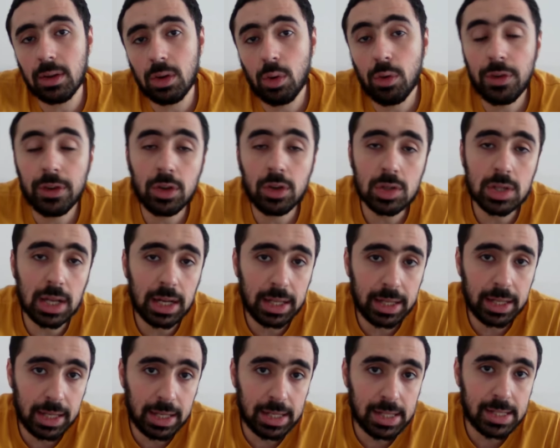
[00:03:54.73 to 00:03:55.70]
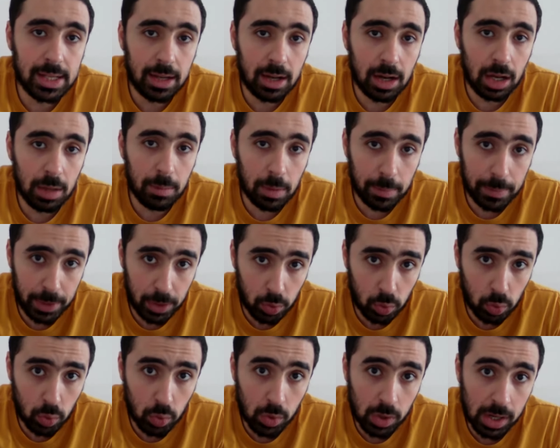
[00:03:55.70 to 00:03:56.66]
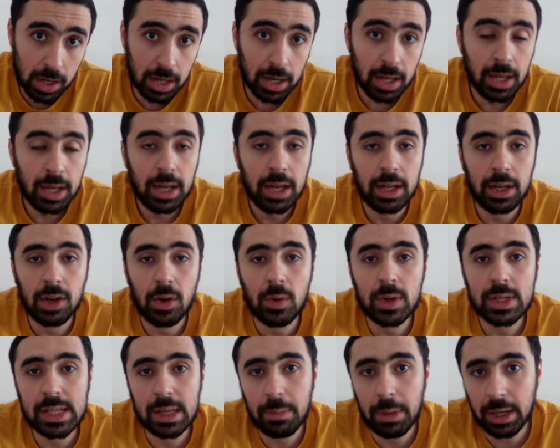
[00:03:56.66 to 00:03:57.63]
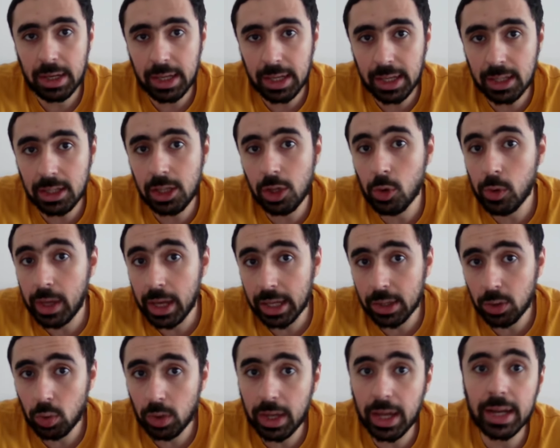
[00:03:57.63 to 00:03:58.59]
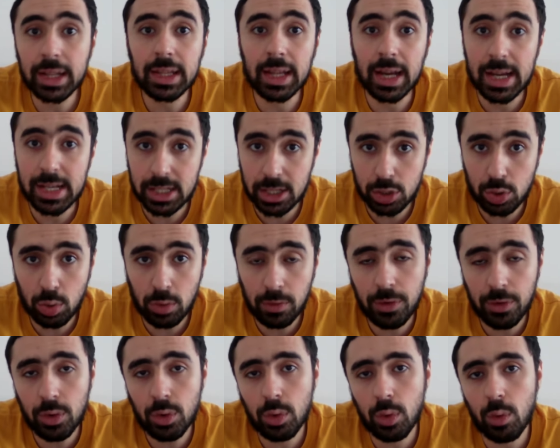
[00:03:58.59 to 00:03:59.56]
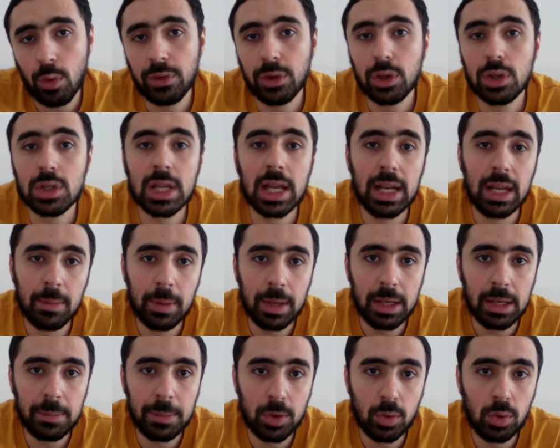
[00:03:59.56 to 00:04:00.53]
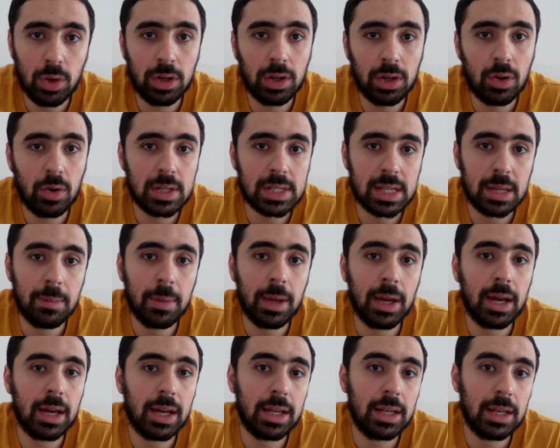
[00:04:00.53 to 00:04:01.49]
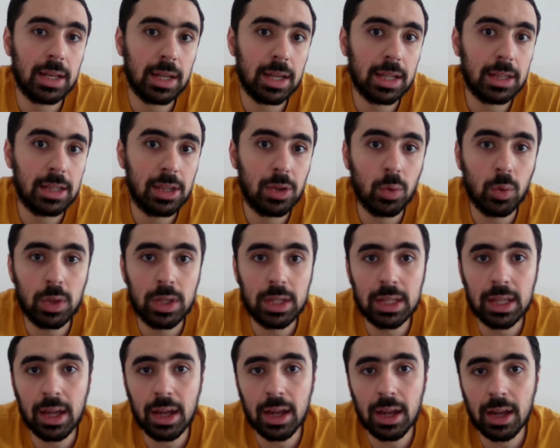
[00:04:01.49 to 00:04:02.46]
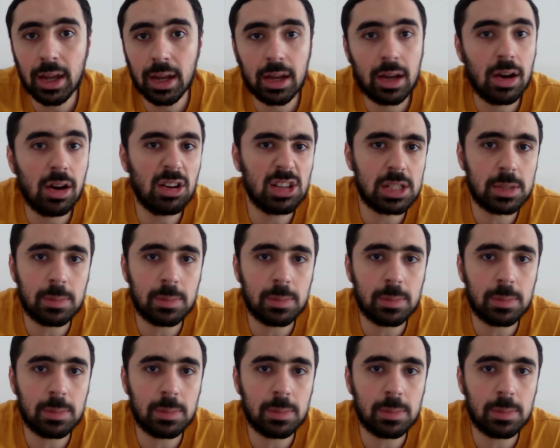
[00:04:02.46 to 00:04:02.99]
وفي النسخه الانجليزي كايبا بيقول ان هو سامع ان جد يوجي عنده كارت عايز يشوفه وفي النسخه الياباني بيقول ان هو سامع ان جد يوجي ده كاردز